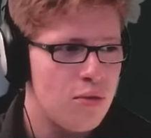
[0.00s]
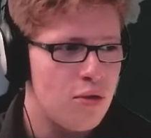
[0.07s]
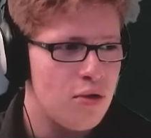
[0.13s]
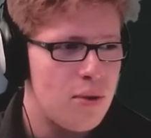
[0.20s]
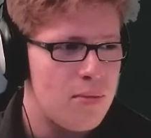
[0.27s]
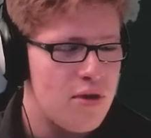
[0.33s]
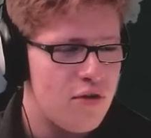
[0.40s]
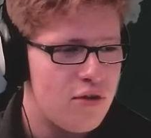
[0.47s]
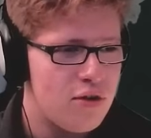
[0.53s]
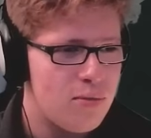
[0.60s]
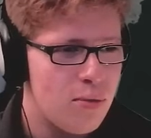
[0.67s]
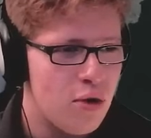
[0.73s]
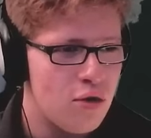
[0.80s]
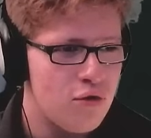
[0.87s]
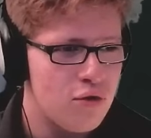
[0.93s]
On a bien fait
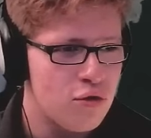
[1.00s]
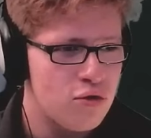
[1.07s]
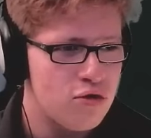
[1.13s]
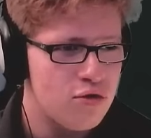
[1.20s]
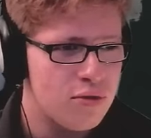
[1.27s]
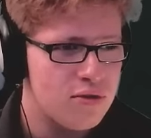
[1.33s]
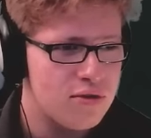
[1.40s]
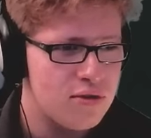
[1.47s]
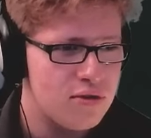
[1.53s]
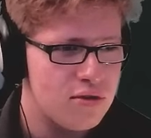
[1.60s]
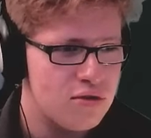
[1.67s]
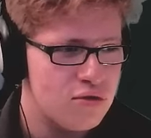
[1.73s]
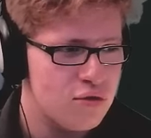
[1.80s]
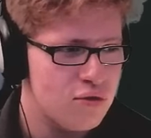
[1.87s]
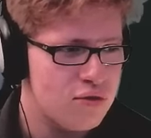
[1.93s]
de prendre le focus parce
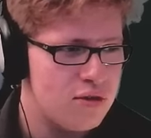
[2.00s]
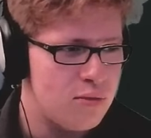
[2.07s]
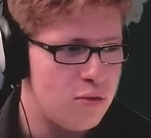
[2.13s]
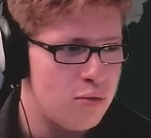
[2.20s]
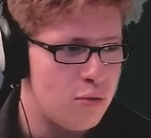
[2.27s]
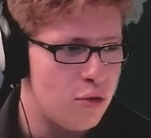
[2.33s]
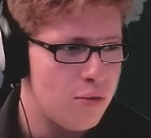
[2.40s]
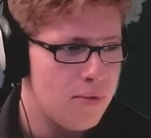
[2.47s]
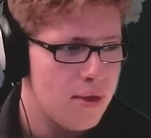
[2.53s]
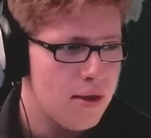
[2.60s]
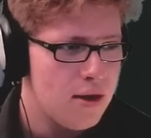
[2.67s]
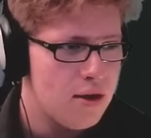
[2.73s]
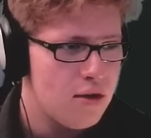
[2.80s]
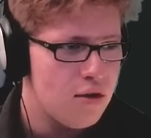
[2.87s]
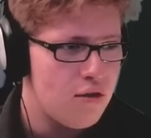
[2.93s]
que je trouve que c'est plus beau.
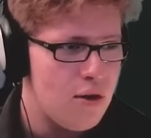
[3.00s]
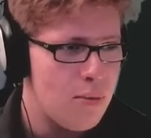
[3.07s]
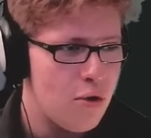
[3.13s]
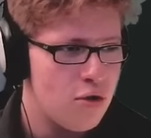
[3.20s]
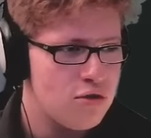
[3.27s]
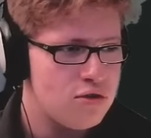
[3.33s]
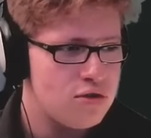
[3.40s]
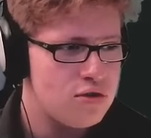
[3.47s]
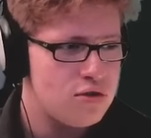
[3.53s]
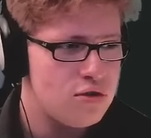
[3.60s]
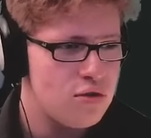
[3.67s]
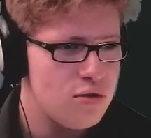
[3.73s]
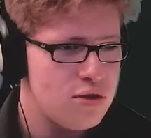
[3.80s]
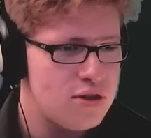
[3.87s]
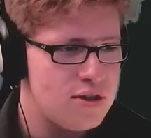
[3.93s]
On va prendre
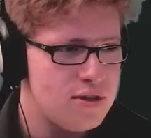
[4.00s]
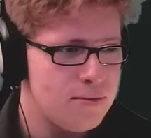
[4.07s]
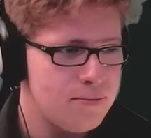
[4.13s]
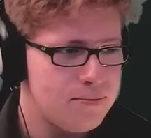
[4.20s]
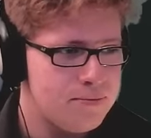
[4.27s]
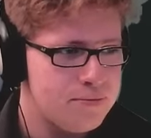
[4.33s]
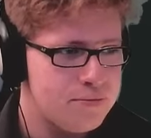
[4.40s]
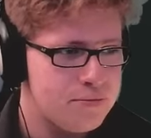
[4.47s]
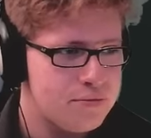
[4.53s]
celui-ci.